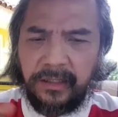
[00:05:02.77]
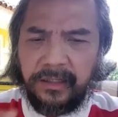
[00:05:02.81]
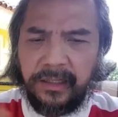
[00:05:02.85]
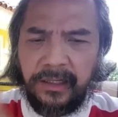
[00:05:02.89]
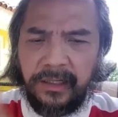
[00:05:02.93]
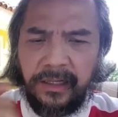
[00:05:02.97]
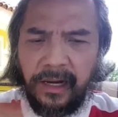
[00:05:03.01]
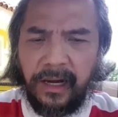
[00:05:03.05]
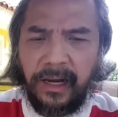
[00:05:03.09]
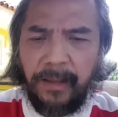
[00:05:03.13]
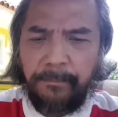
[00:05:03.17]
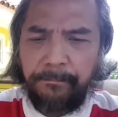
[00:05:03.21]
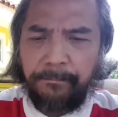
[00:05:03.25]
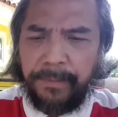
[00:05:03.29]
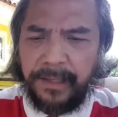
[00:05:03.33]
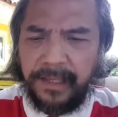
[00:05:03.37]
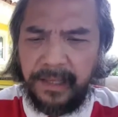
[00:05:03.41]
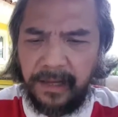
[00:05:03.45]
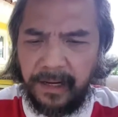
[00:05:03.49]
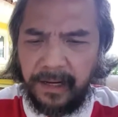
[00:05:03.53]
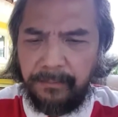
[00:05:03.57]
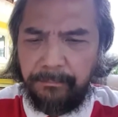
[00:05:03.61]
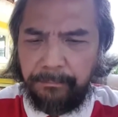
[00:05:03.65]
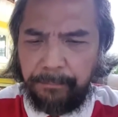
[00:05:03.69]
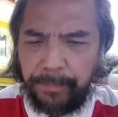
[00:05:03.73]
kenalah
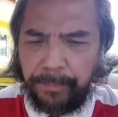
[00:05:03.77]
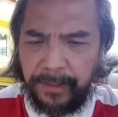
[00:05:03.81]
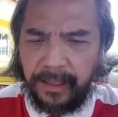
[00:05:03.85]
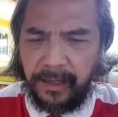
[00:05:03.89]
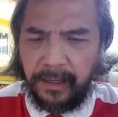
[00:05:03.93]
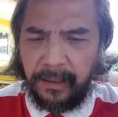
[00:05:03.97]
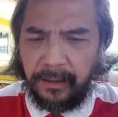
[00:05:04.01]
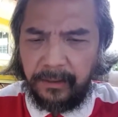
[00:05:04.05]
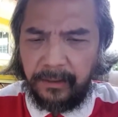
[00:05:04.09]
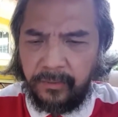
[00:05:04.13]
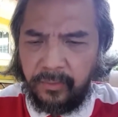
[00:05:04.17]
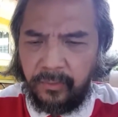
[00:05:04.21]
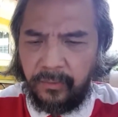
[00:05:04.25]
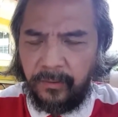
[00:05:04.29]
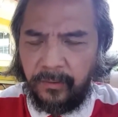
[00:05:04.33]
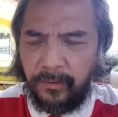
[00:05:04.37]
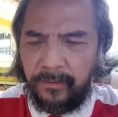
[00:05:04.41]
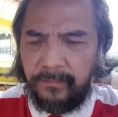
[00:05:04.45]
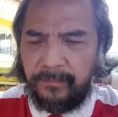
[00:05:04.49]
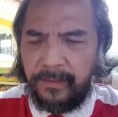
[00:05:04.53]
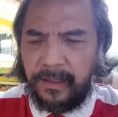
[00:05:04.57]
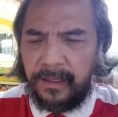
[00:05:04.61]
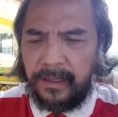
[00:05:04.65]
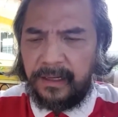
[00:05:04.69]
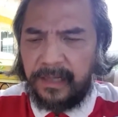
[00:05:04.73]
pikiran-pikiranku.
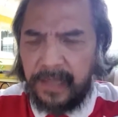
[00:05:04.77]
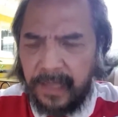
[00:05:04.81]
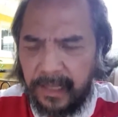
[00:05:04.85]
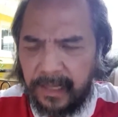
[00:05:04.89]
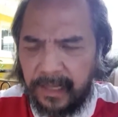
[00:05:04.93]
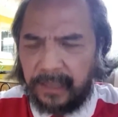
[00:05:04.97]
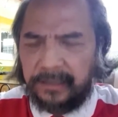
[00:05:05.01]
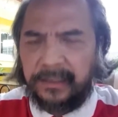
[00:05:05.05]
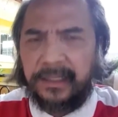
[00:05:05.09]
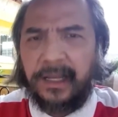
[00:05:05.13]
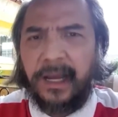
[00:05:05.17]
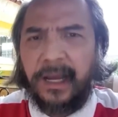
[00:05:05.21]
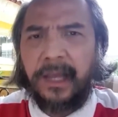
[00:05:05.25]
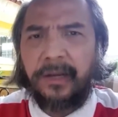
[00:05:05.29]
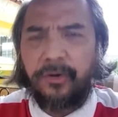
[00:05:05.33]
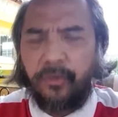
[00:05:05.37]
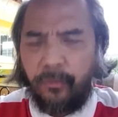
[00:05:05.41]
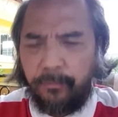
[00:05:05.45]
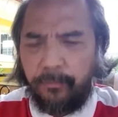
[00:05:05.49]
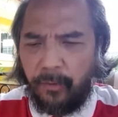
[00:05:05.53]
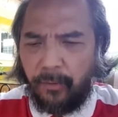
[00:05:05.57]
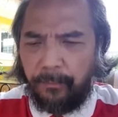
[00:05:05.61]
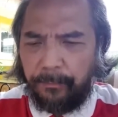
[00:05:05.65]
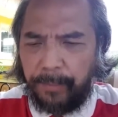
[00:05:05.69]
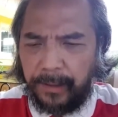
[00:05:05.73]
Lihatlah ayat
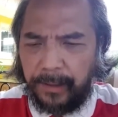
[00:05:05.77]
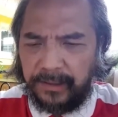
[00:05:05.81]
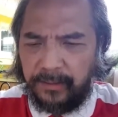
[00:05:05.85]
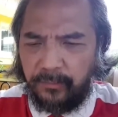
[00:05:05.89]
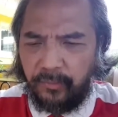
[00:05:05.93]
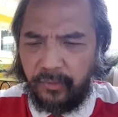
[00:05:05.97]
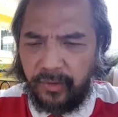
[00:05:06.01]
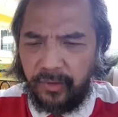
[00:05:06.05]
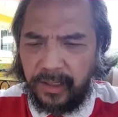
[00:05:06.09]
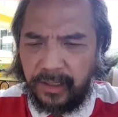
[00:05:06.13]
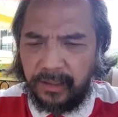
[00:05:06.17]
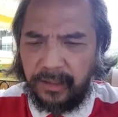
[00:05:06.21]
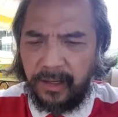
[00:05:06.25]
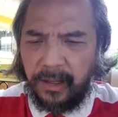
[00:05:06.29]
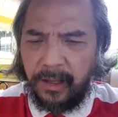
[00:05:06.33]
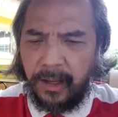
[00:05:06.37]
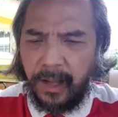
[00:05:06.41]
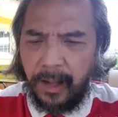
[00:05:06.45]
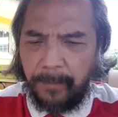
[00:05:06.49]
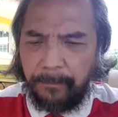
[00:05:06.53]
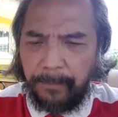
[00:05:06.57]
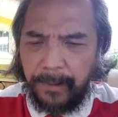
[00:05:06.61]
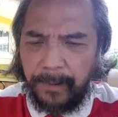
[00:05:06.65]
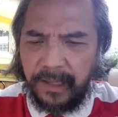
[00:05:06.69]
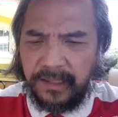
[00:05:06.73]
24 kemudian
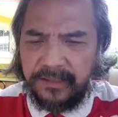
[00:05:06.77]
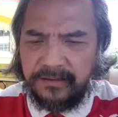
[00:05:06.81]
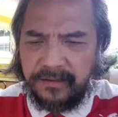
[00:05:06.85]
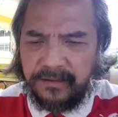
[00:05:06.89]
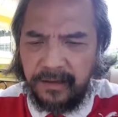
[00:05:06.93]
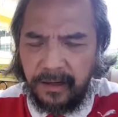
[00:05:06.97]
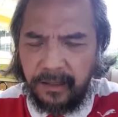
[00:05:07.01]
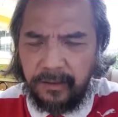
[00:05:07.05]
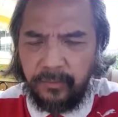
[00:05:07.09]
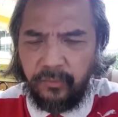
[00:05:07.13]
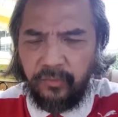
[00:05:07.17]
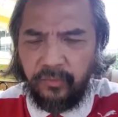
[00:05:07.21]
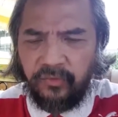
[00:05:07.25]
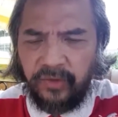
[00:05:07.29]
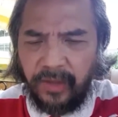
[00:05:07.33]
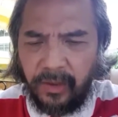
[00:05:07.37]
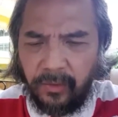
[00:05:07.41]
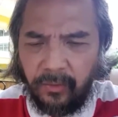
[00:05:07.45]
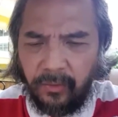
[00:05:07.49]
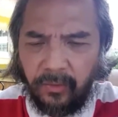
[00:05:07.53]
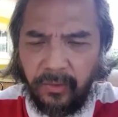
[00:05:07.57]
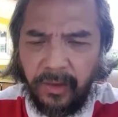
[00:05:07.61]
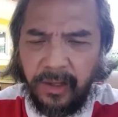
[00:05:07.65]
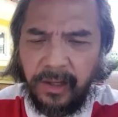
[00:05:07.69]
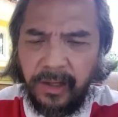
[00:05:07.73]
apakah jalanku
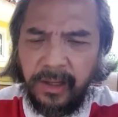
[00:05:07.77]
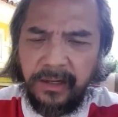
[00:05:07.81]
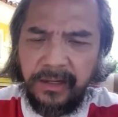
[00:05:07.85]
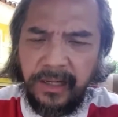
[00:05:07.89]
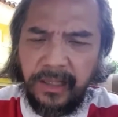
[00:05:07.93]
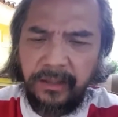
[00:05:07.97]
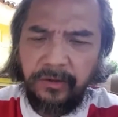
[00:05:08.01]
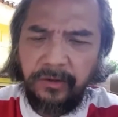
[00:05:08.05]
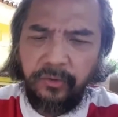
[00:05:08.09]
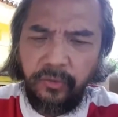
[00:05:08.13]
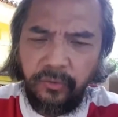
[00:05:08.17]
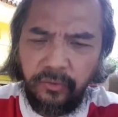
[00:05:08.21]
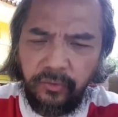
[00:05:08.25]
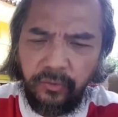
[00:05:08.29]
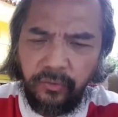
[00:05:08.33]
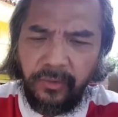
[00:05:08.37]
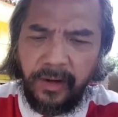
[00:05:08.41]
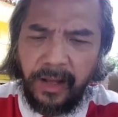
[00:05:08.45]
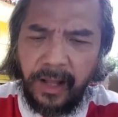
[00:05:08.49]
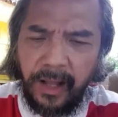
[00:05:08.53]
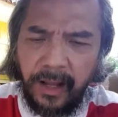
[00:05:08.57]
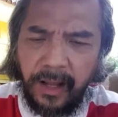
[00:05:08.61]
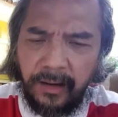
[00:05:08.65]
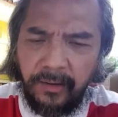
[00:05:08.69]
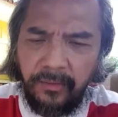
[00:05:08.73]
serong dan
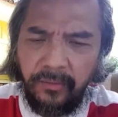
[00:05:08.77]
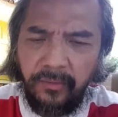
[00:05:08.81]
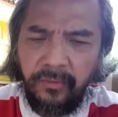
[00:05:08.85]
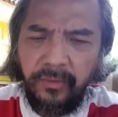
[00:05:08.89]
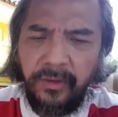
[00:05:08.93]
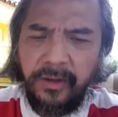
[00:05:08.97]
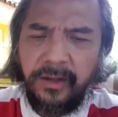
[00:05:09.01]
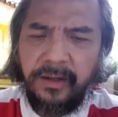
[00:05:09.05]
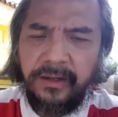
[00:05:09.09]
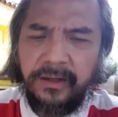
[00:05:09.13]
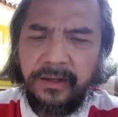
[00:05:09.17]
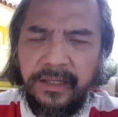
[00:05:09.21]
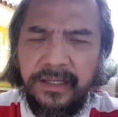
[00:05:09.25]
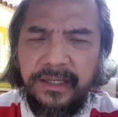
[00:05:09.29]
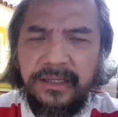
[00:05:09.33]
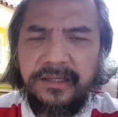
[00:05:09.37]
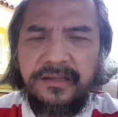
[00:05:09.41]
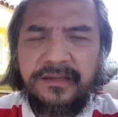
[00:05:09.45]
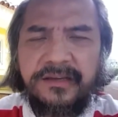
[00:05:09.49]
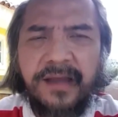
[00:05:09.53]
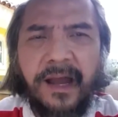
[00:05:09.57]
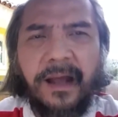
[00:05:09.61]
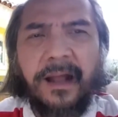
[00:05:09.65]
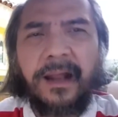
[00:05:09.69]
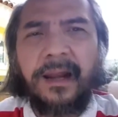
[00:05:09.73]
tuntunlah aku
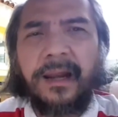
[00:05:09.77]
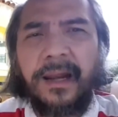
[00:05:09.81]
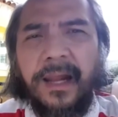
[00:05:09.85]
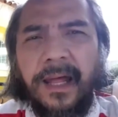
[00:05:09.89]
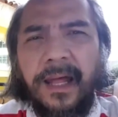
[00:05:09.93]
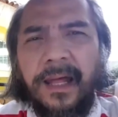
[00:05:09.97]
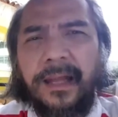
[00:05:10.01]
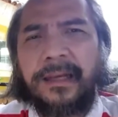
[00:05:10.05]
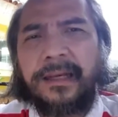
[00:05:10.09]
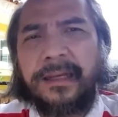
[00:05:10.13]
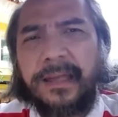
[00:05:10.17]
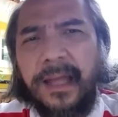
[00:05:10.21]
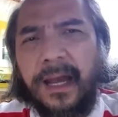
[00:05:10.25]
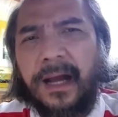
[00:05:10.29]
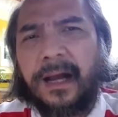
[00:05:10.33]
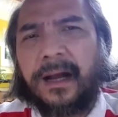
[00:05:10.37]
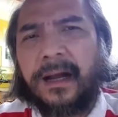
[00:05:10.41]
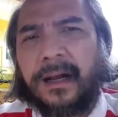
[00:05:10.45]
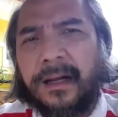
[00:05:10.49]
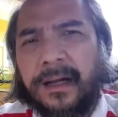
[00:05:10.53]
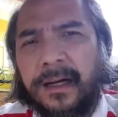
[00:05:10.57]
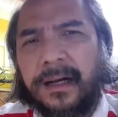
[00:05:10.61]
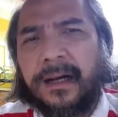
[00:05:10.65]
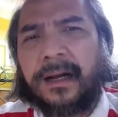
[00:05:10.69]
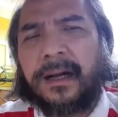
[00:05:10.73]
di jalan
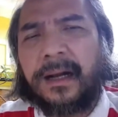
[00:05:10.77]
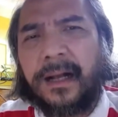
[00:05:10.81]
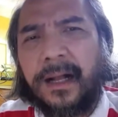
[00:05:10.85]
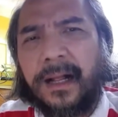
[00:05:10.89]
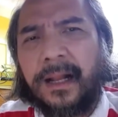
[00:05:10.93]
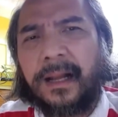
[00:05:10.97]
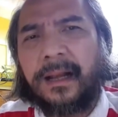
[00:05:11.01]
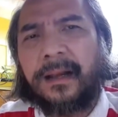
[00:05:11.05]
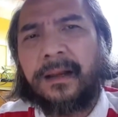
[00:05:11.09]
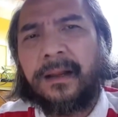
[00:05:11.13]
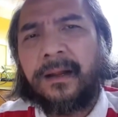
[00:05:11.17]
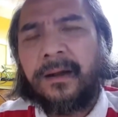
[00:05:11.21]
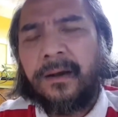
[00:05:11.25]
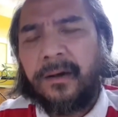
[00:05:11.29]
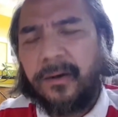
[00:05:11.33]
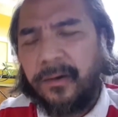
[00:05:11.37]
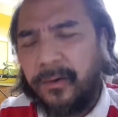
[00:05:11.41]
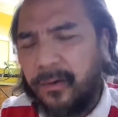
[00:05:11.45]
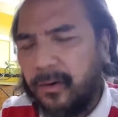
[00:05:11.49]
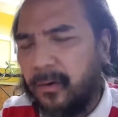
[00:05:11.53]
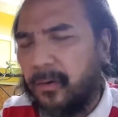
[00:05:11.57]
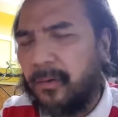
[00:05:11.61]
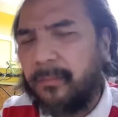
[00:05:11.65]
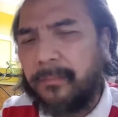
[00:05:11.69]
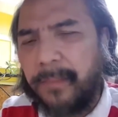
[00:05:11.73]
yang kekal.
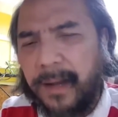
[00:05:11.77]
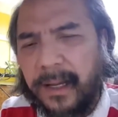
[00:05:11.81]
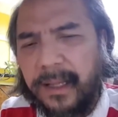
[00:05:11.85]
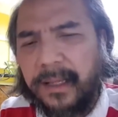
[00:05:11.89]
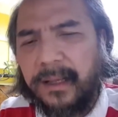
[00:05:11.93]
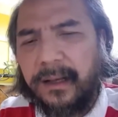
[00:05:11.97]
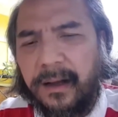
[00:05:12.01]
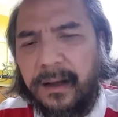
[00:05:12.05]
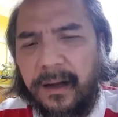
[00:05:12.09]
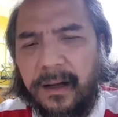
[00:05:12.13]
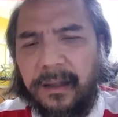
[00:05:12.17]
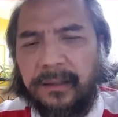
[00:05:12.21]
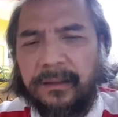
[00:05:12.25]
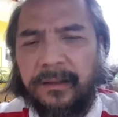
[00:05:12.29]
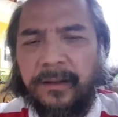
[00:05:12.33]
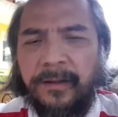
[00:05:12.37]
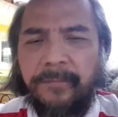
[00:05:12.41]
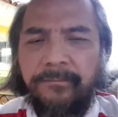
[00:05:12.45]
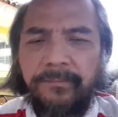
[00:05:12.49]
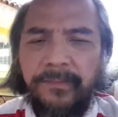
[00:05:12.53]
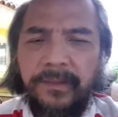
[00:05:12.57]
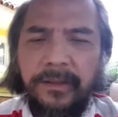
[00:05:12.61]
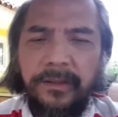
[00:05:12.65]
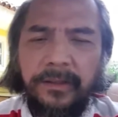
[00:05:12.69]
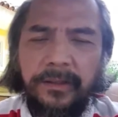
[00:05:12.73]
Oh my God,
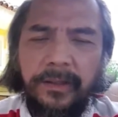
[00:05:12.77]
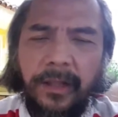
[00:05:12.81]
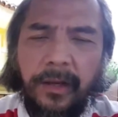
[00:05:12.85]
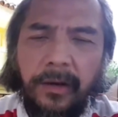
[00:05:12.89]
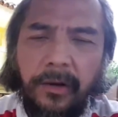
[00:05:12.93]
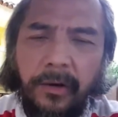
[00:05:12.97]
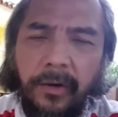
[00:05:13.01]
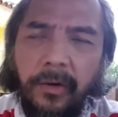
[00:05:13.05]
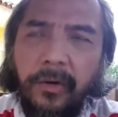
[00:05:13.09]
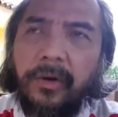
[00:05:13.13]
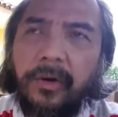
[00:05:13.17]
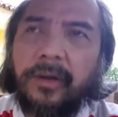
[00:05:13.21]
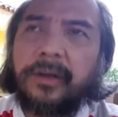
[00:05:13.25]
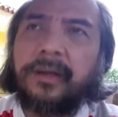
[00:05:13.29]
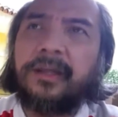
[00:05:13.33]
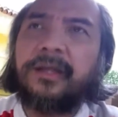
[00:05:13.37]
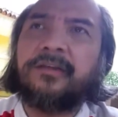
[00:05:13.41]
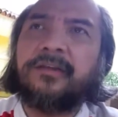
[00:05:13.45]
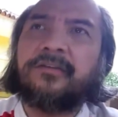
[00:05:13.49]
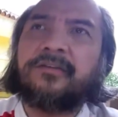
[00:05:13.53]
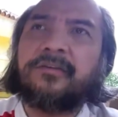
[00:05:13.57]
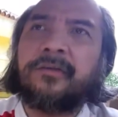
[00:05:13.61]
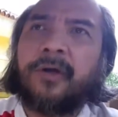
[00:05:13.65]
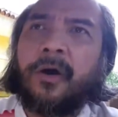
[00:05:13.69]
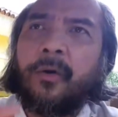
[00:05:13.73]
the Lord
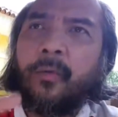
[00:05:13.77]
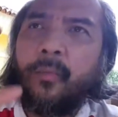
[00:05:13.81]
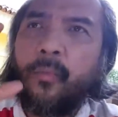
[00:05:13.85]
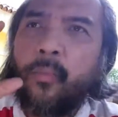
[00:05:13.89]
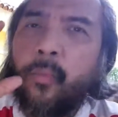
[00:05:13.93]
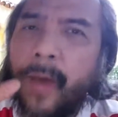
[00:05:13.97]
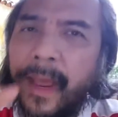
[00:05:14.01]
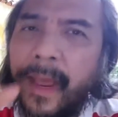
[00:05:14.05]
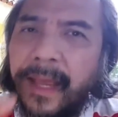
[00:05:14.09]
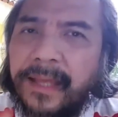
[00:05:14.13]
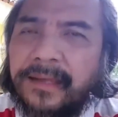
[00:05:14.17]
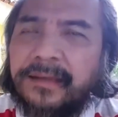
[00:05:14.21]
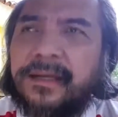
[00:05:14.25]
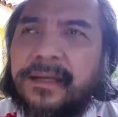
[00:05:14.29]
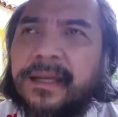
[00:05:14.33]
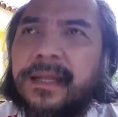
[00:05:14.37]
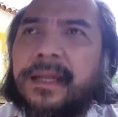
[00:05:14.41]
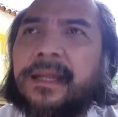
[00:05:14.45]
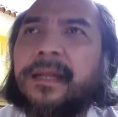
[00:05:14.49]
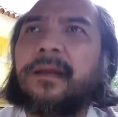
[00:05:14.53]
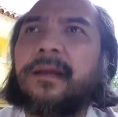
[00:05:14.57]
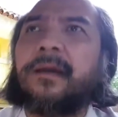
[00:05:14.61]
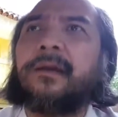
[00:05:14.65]
is waiting